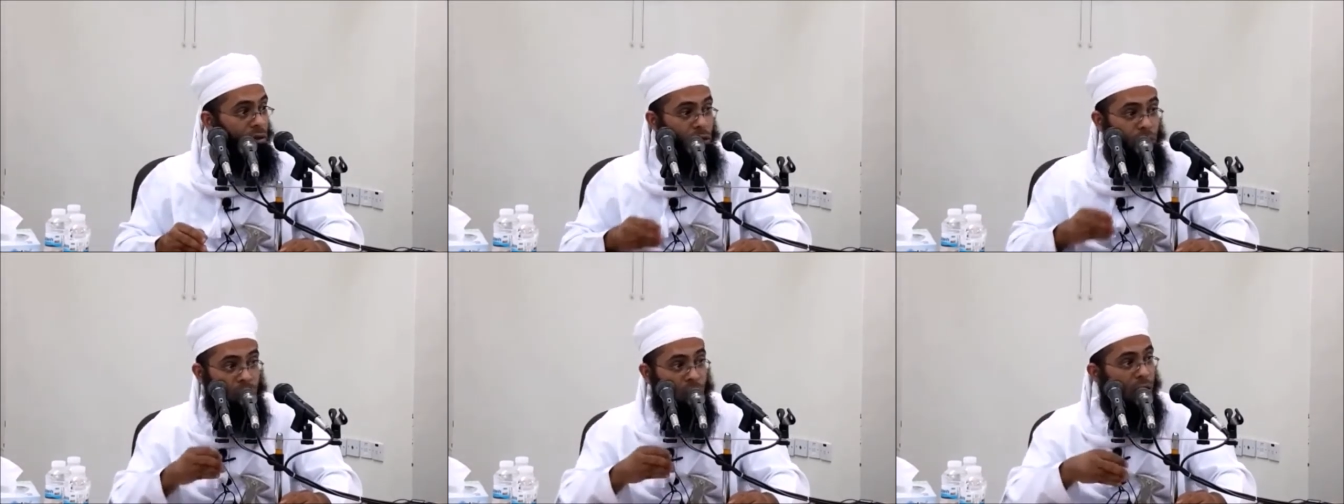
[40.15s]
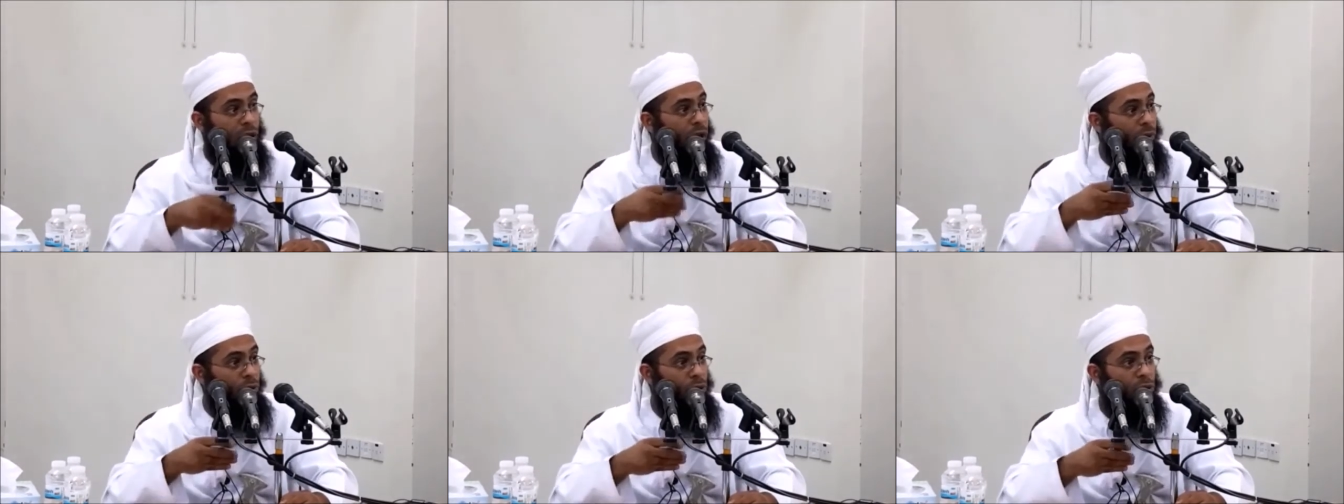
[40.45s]

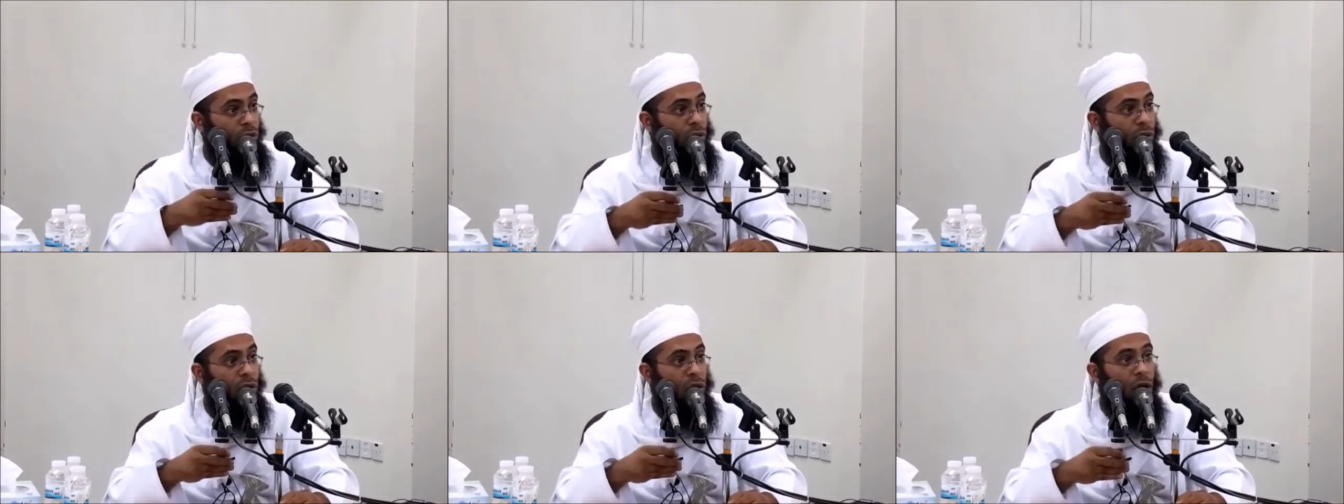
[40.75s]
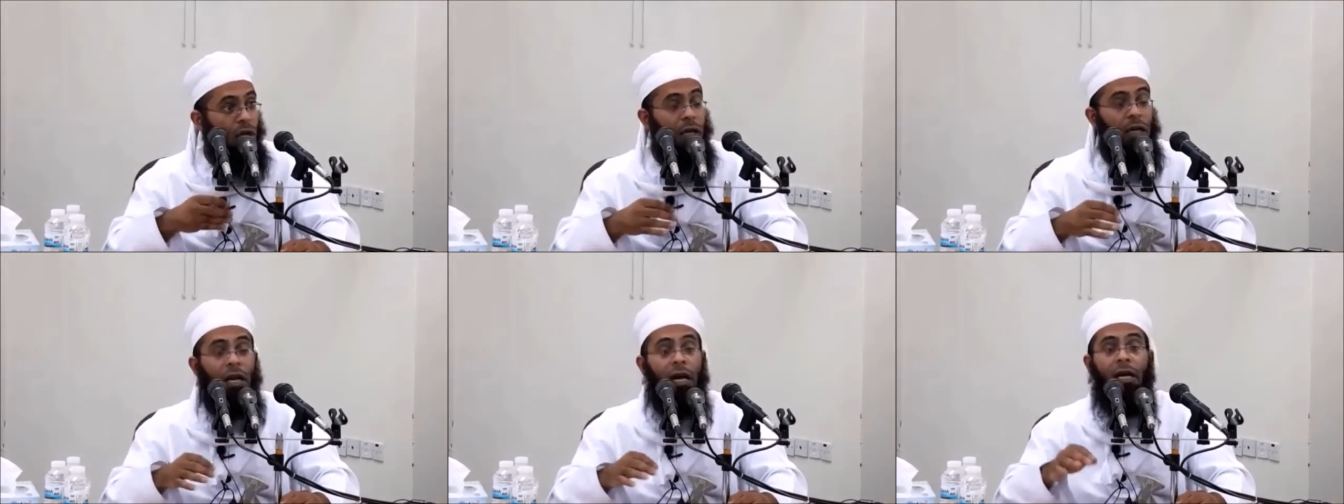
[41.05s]
يكلمك
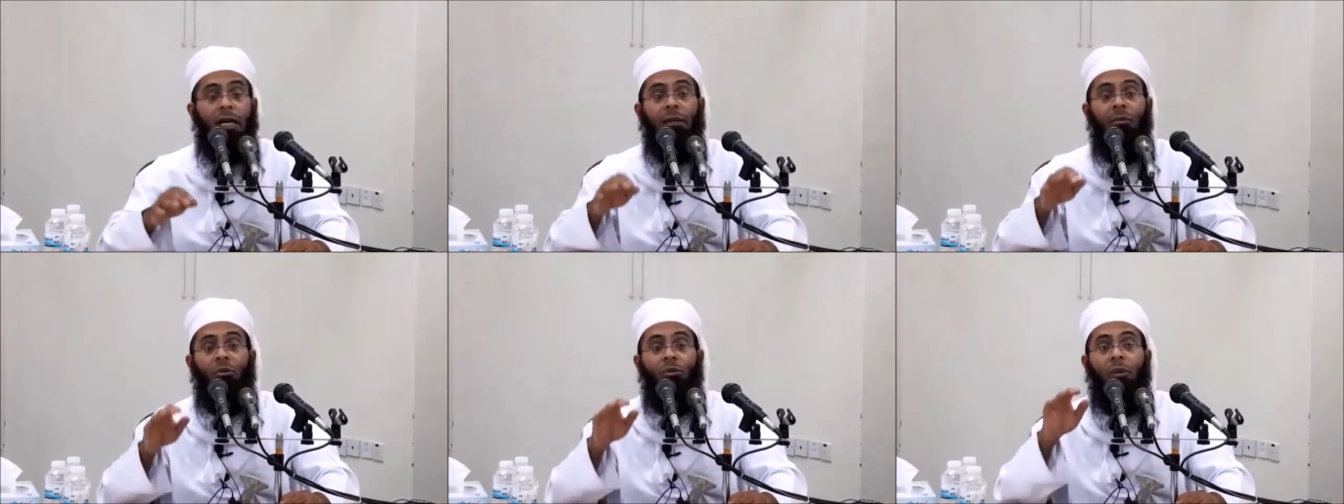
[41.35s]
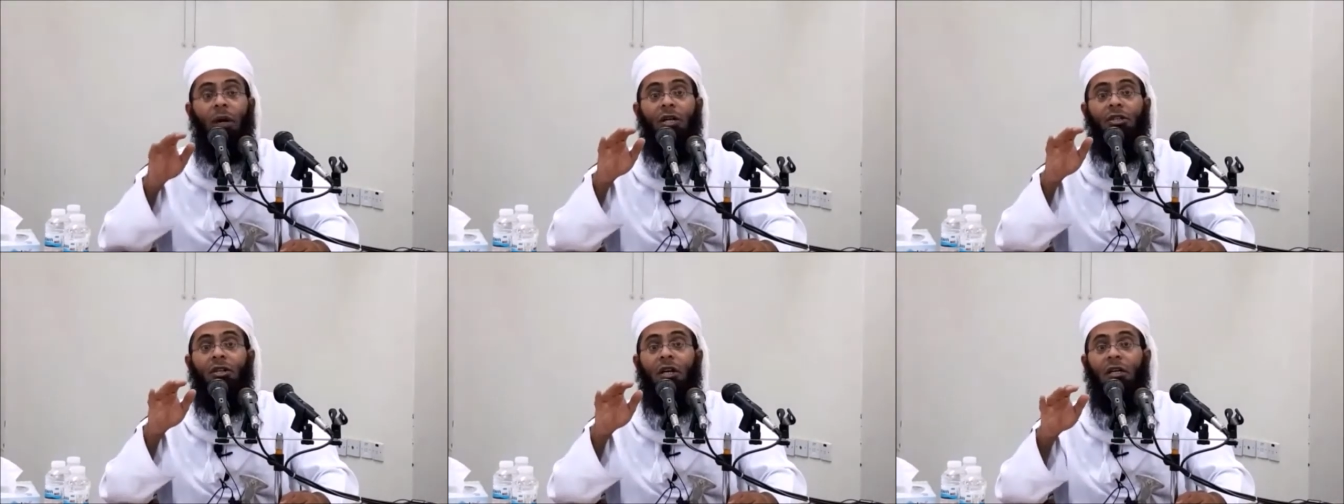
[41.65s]
لكن
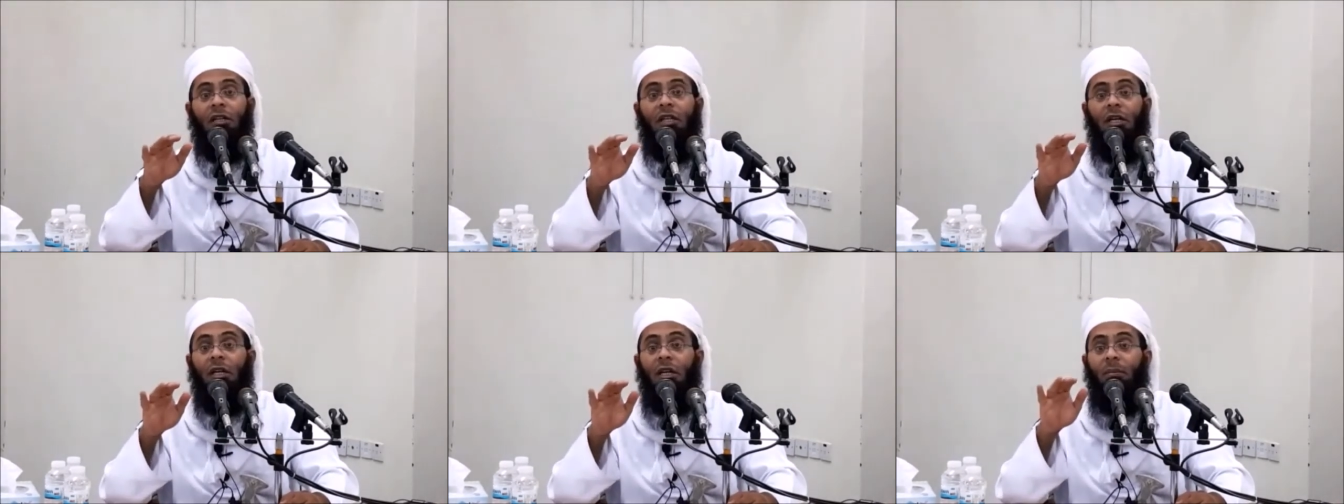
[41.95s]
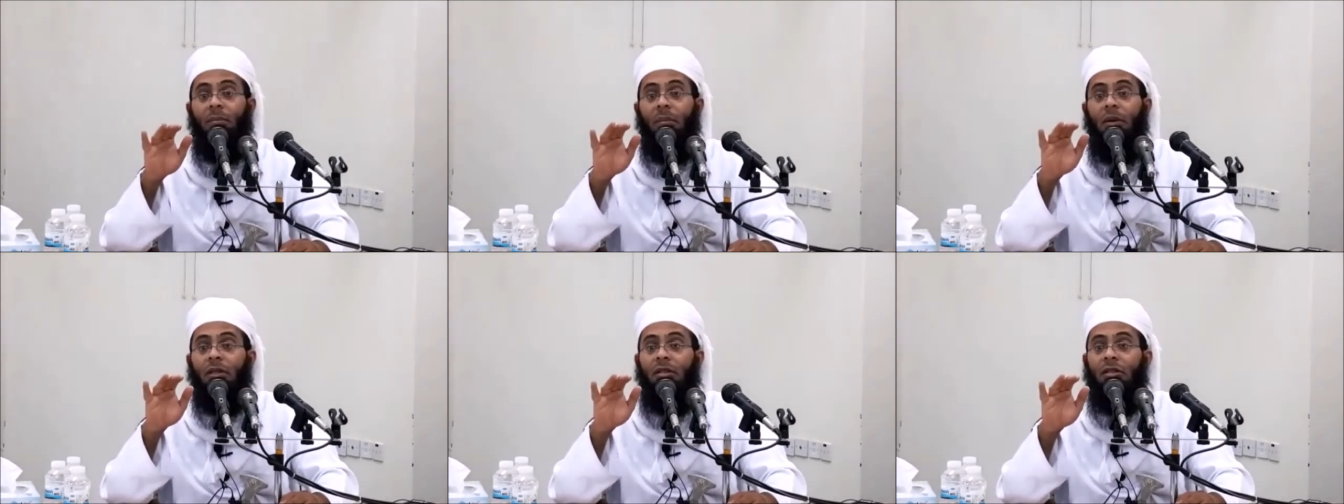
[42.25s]
مباشرة
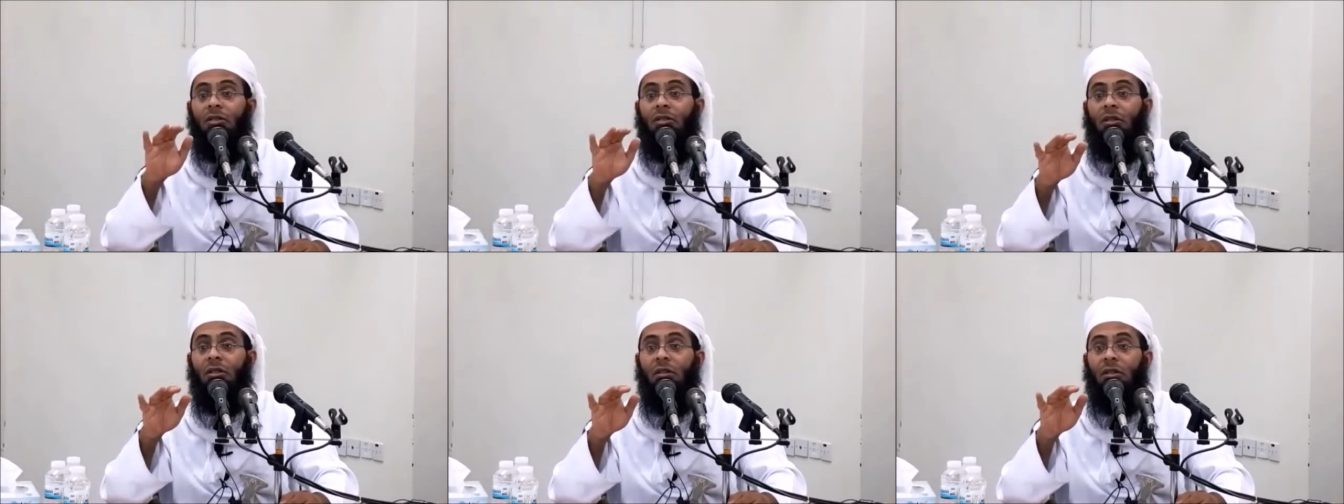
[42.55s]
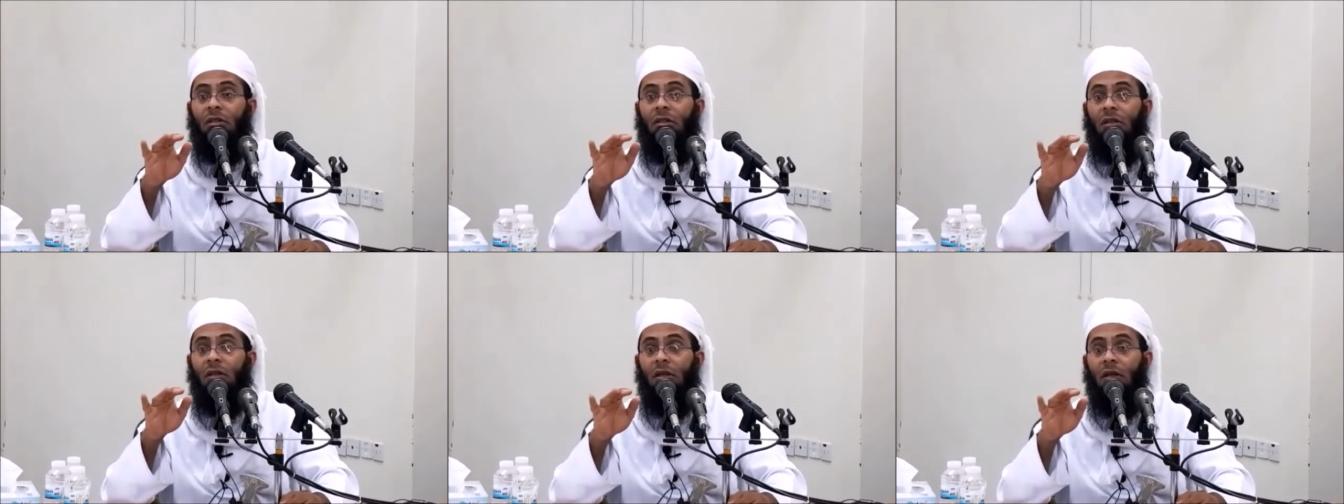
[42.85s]
لما
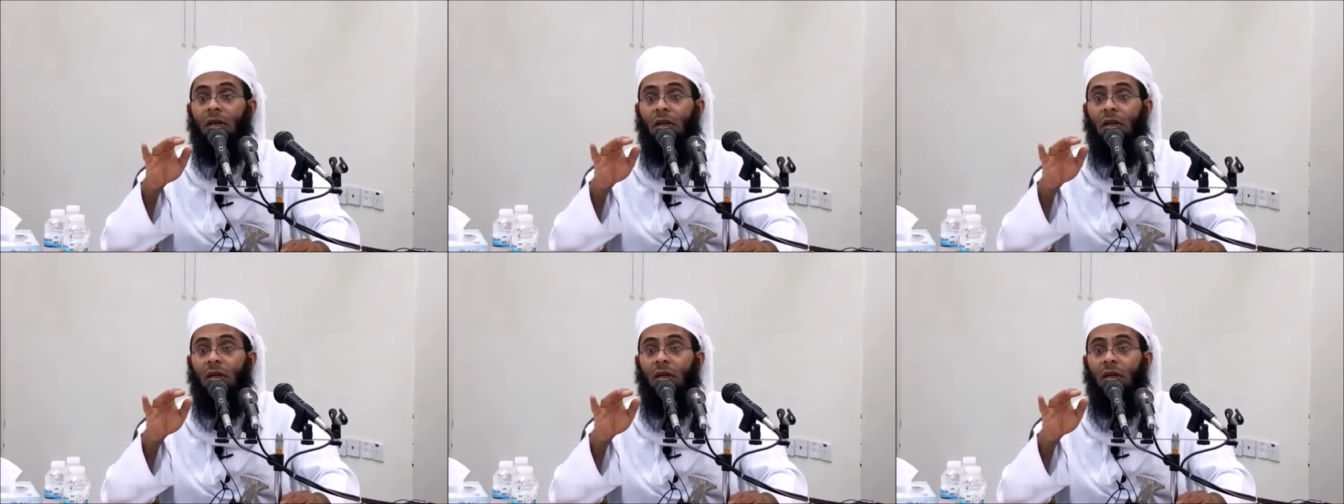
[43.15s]
تسكت